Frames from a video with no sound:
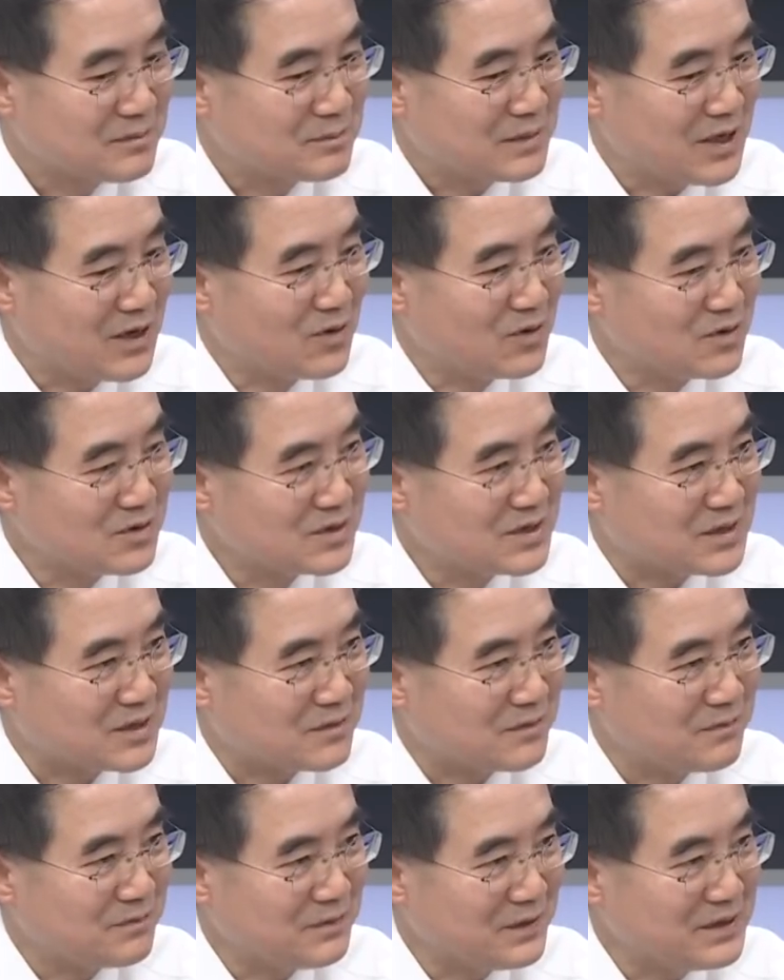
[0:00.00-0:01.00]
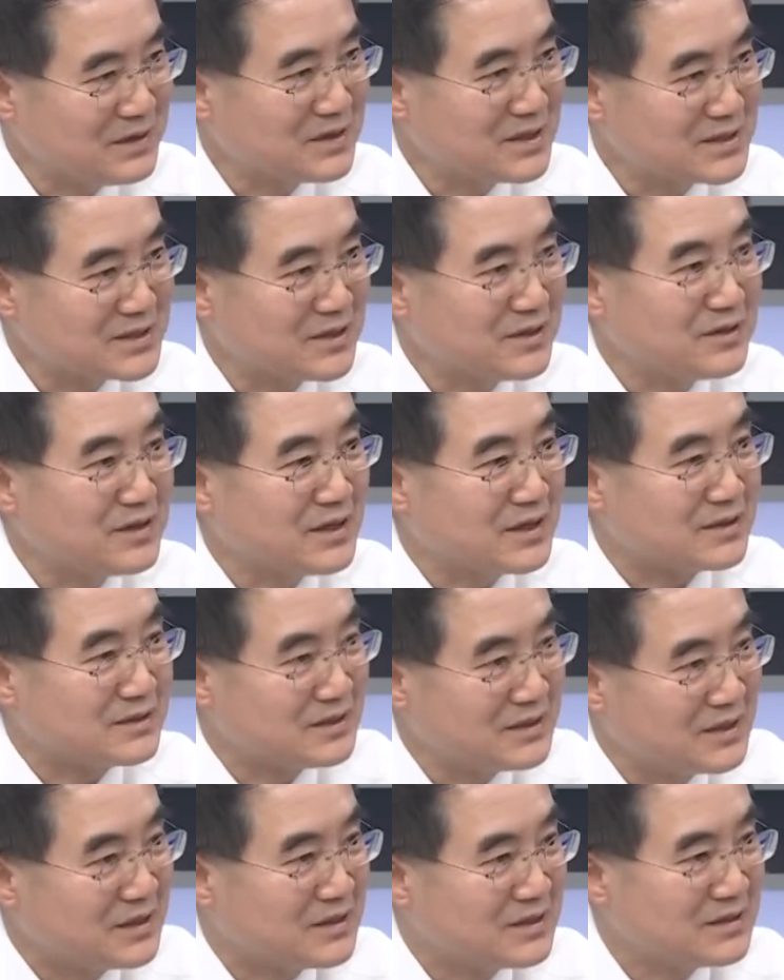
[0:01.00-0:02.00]
파월과 페드가 잘한 게
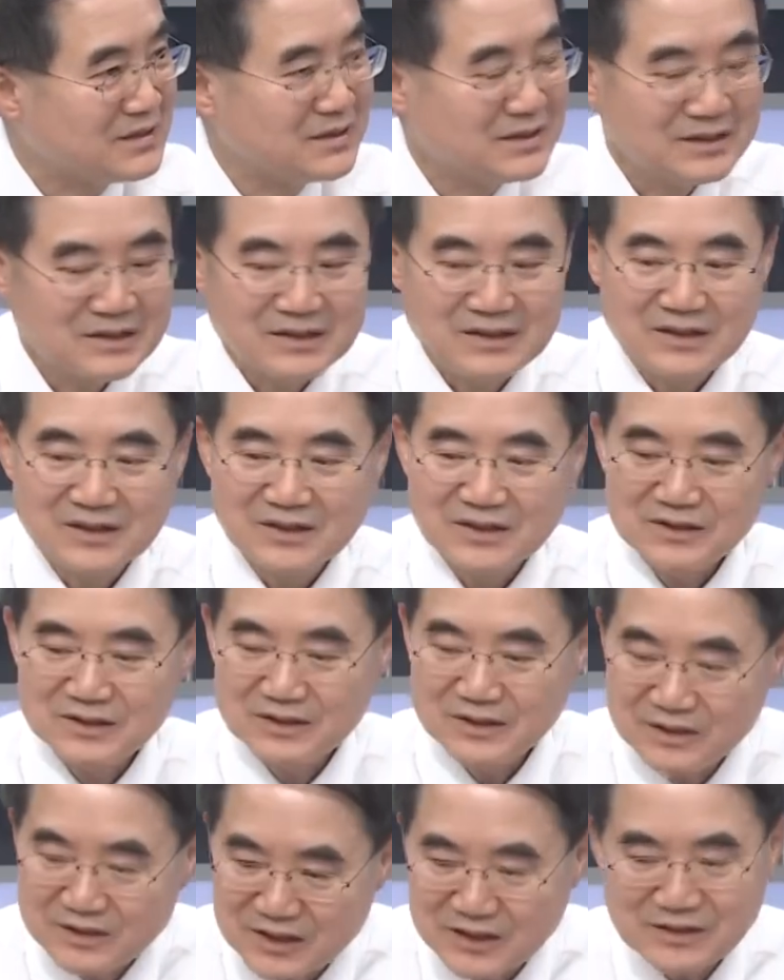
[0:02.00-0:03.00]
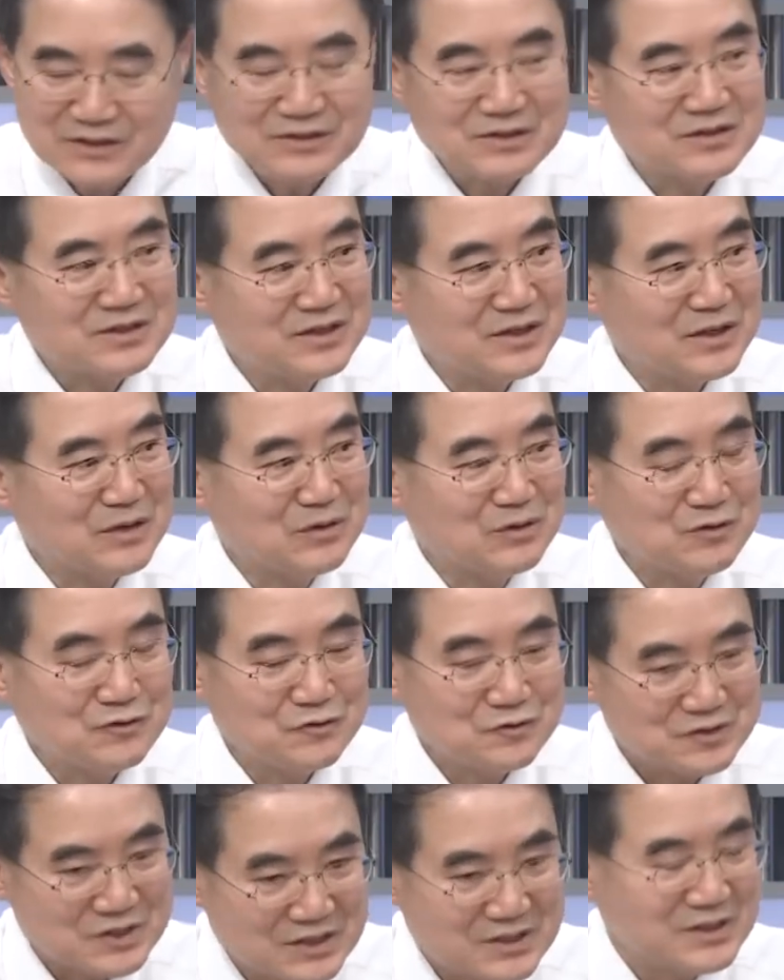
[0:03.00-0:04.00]
아니라 시장에서 잘했고
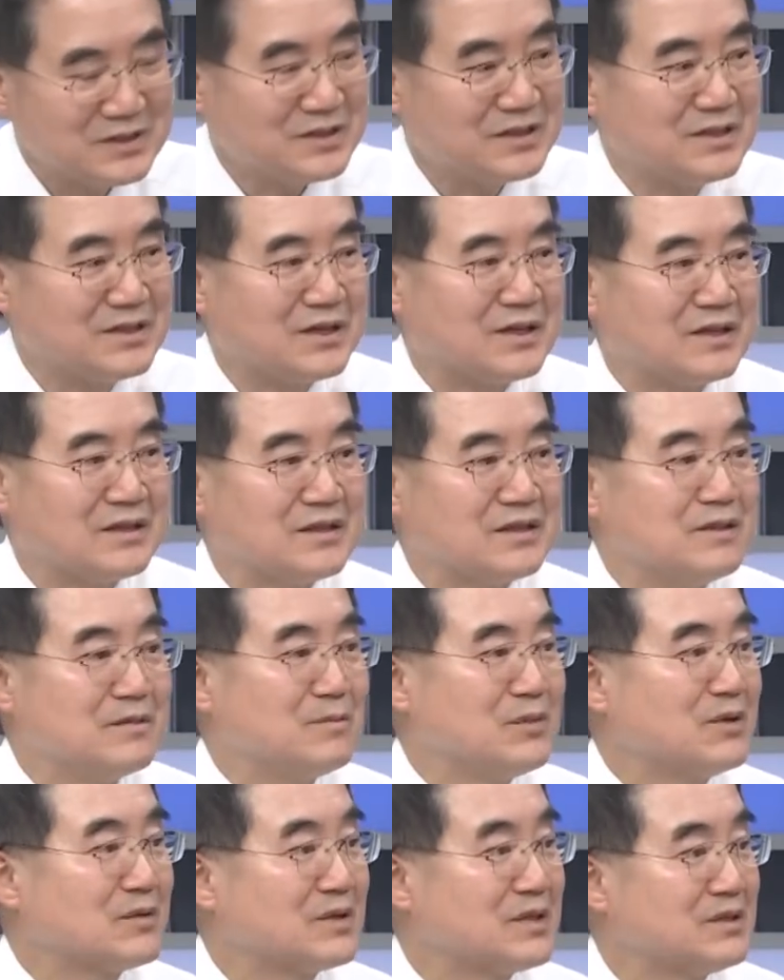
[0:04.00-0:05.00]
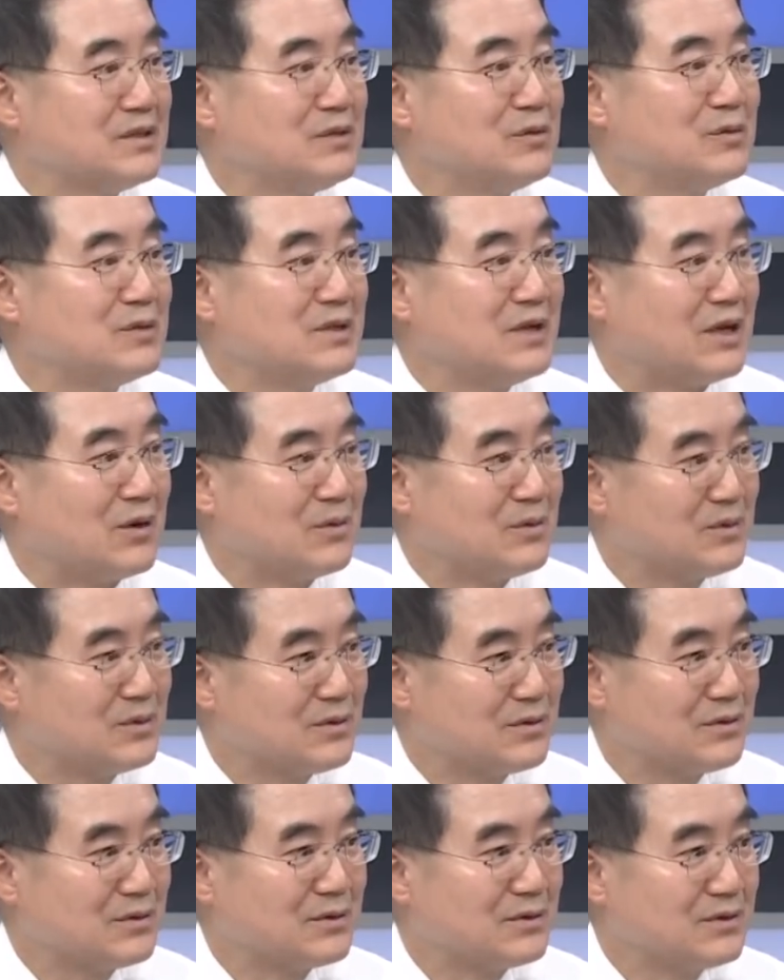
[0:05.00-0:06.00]
투자자들이 잘했다 이런 평가들이 오늘 나오는
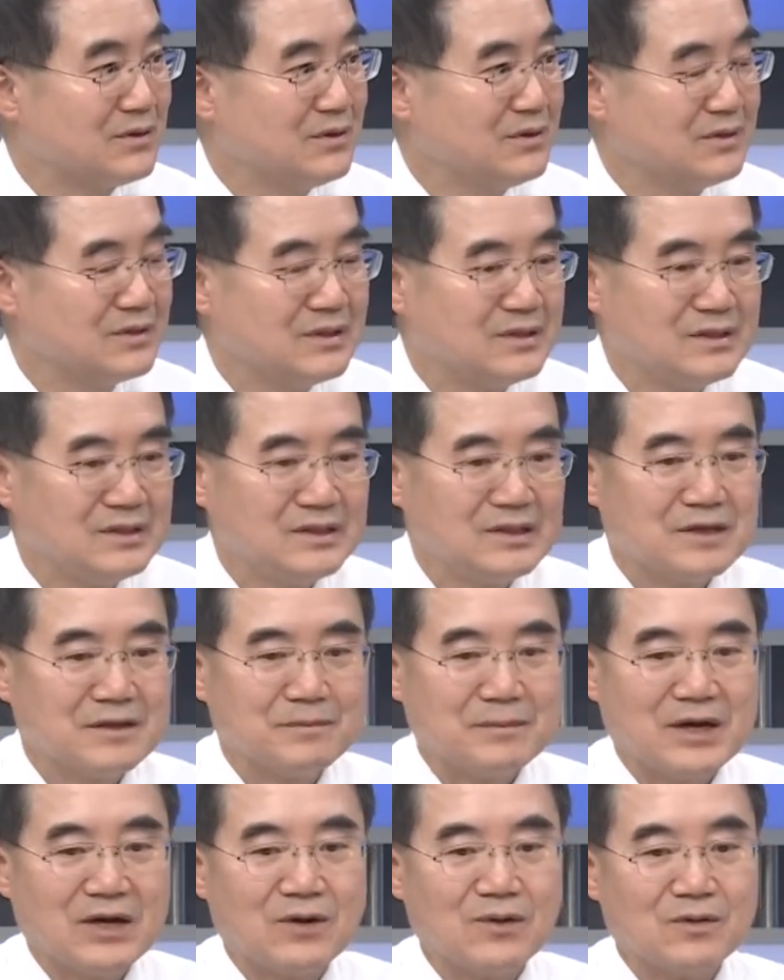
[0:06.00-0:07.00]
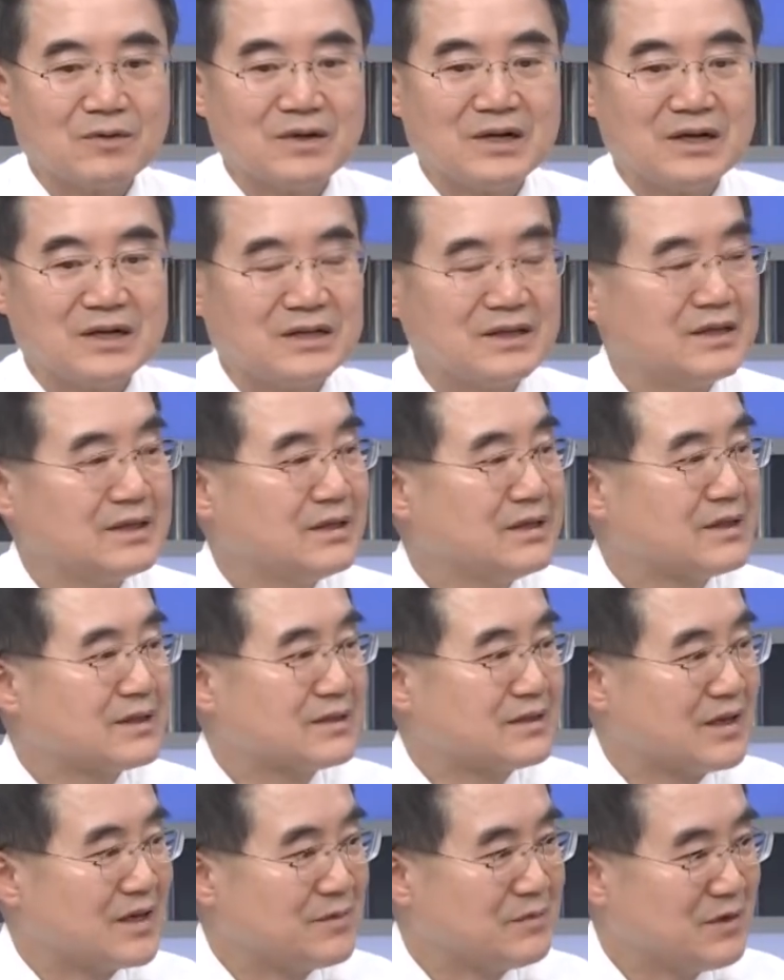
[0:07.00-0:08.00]
것도 파월과
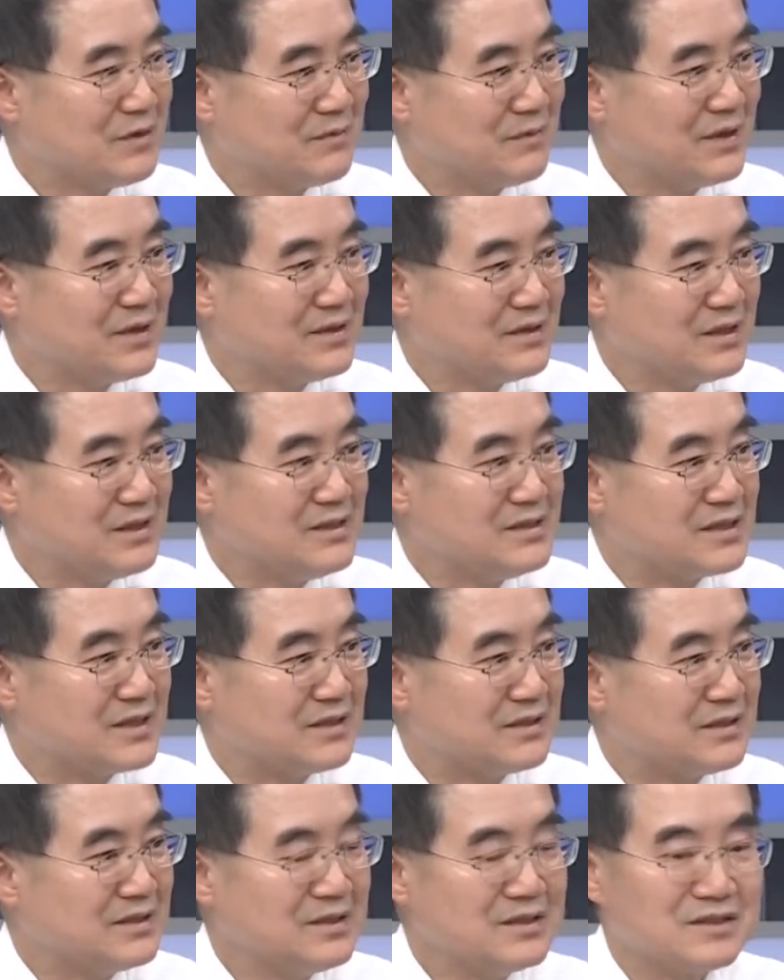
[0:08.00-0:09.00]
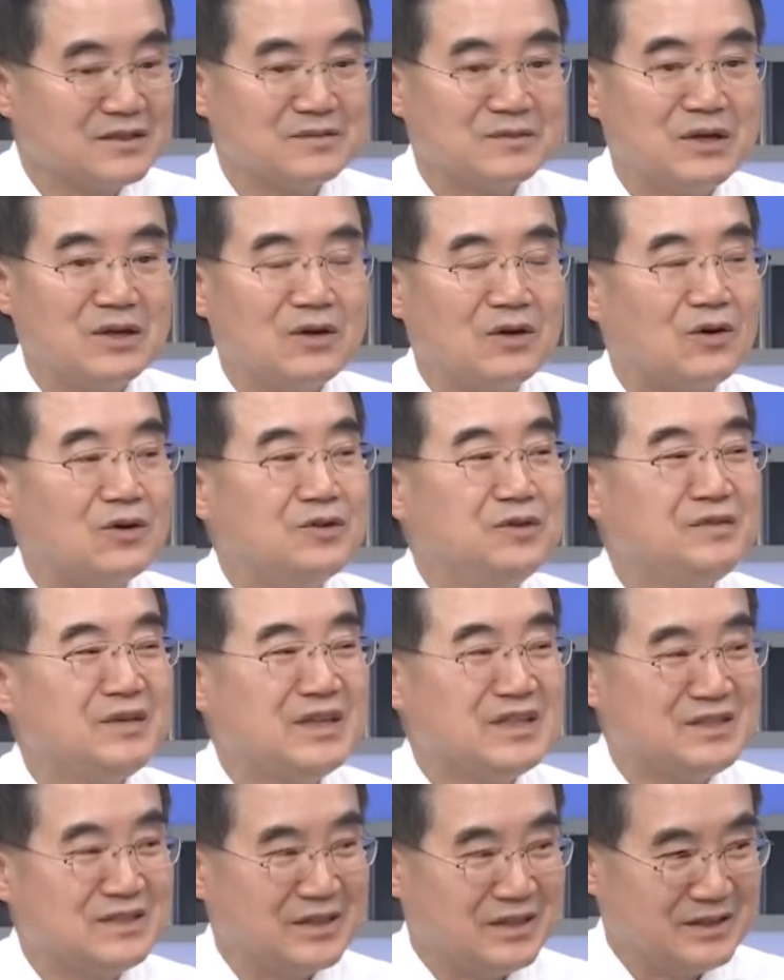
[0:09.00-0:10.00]
그다음에 페드의 인사들이 지금 어느
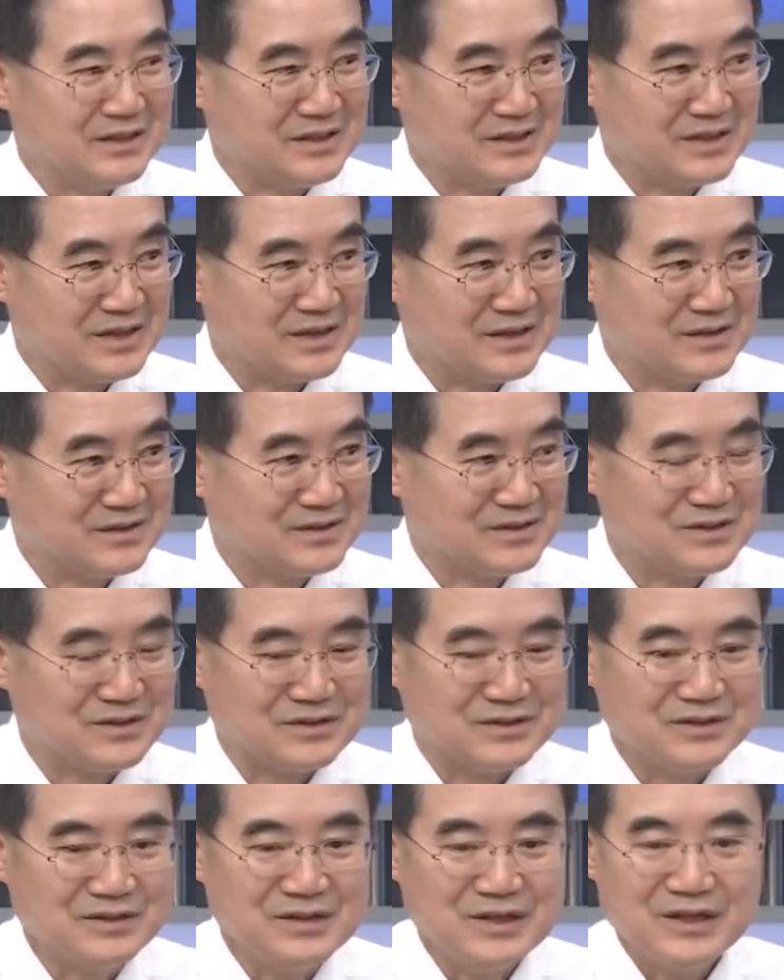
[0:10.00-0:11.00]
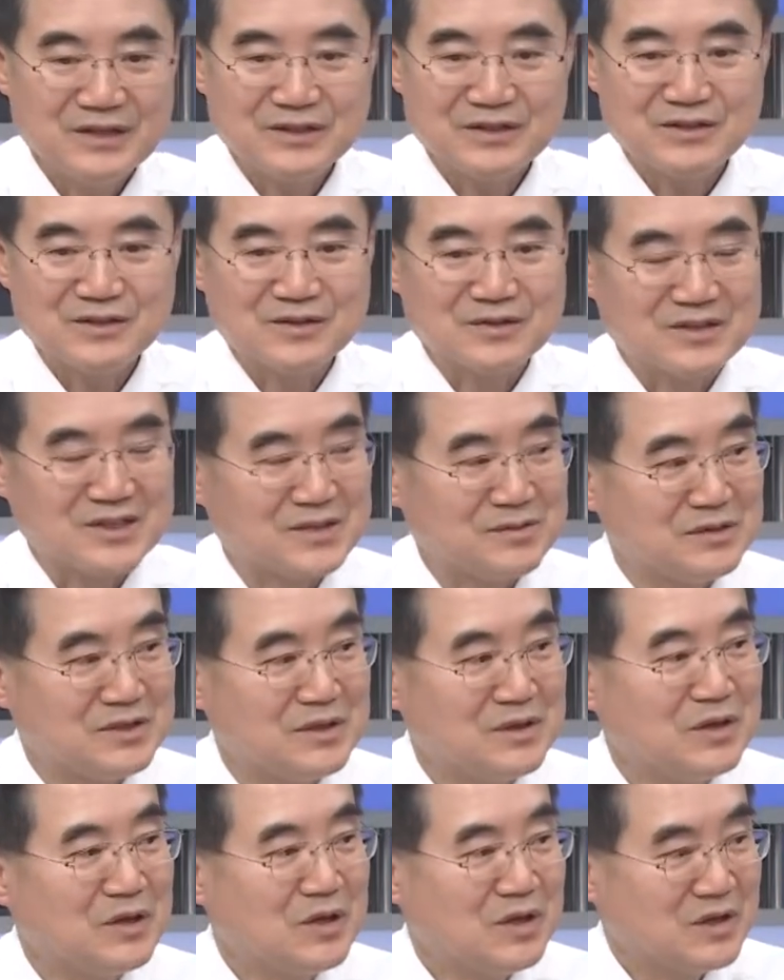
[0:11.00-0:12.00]
위치에 있는가 하는 것을
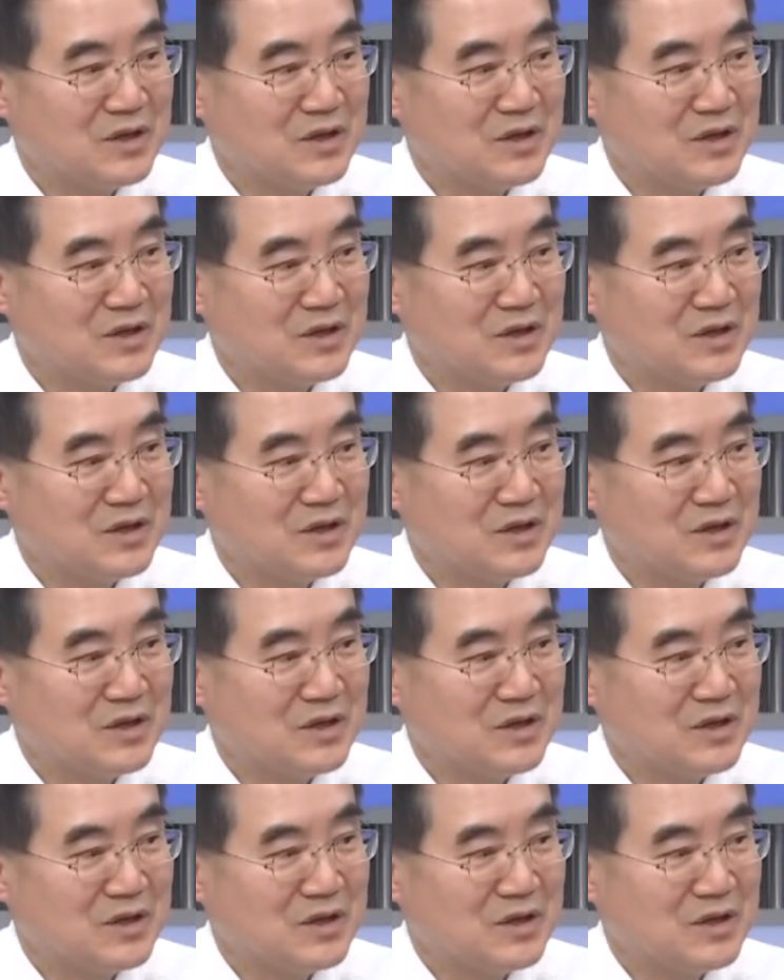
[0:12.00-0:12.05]
시청자분이